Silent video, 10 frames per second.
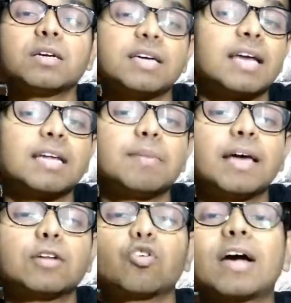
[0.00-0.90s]
क्या नहीं
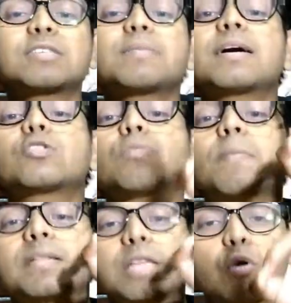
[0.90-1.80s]
मिलेगा तो गैस मैं अगर
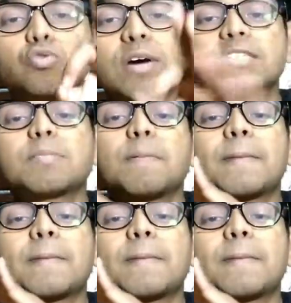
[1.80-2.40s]
तुम्हें बताऊँ तो गैस मैं